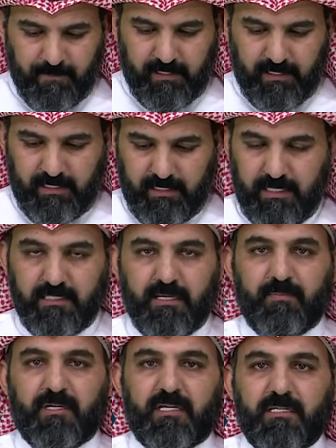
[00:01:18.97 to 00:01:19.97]
ليس
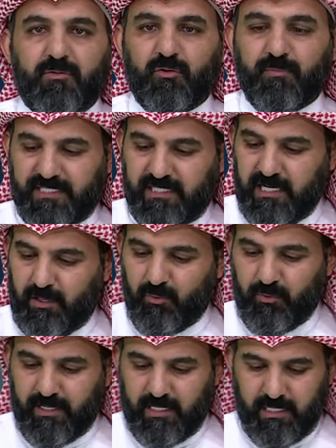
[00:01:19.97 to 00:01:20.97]
بكصعوبة النحو
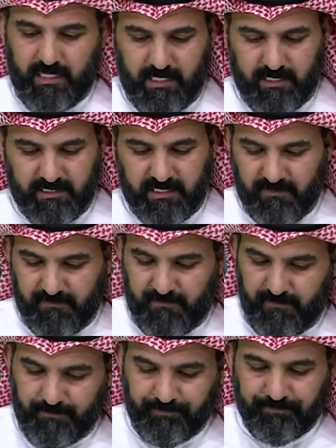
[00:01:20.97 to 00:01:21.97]
والصرف
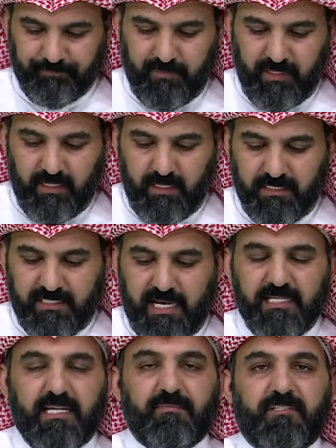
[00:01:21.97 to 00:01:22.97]

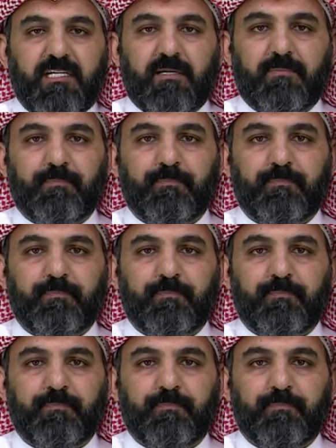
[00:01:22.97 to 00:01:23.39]
جاهزة امتنان